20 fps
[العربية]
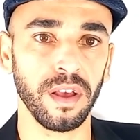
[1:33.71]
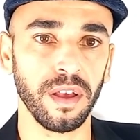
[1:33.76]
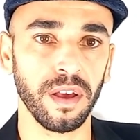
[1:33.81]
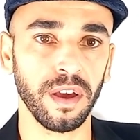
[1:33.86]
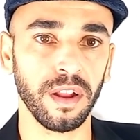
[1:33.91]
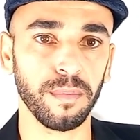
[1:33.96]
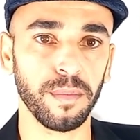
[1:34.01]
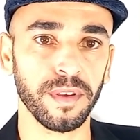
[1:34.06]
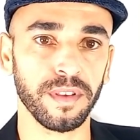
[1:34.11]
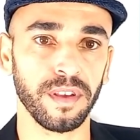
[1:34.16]

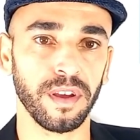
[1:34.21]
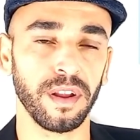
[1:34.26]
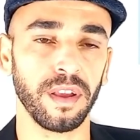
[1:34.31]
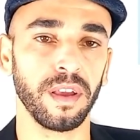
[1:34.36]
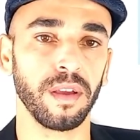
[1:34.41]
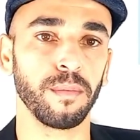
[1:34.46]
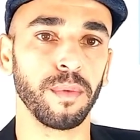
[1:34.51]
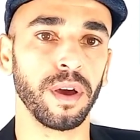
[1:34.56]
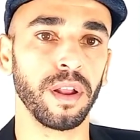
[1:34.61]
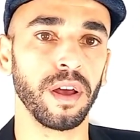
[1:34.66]
البصري
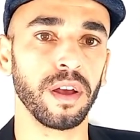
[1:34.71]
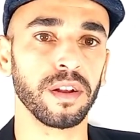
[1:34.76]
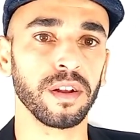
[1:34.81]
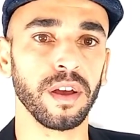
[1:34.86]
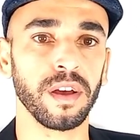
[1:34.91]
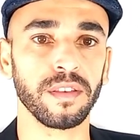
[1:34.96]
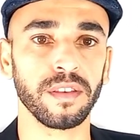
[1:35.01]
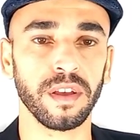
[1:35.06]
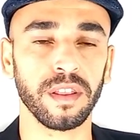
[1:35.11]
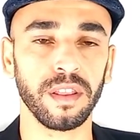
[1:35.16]
مع
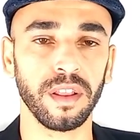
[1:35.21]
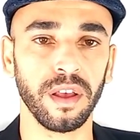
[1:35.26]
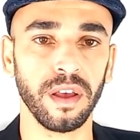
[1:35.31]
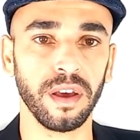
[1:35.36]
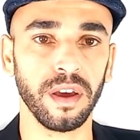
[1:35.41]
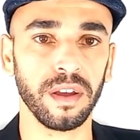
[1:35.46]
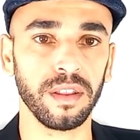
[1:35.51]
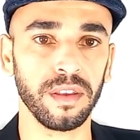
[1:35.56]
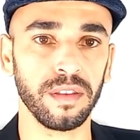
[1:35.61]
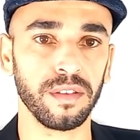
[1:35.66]
الأشخاص أثناء
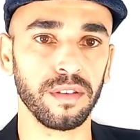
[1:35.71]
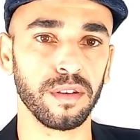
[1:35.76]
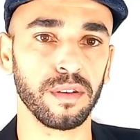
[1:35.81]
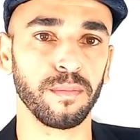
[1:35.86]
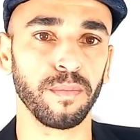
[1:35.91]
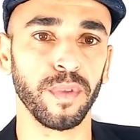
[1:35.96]
حديثك